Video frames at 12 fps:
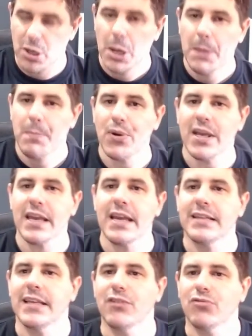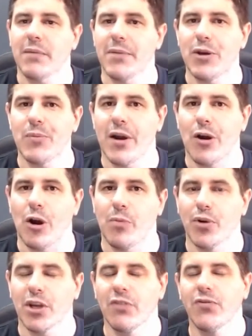Por que, que ele tem um tamanho maior?
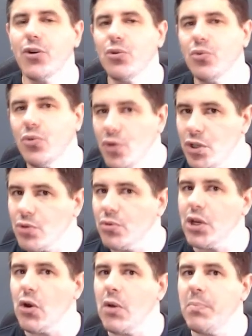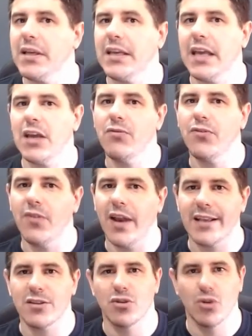Porque foi o único que eu apliquei o
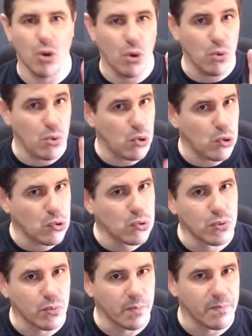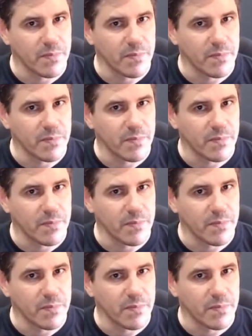Flex Grow 1.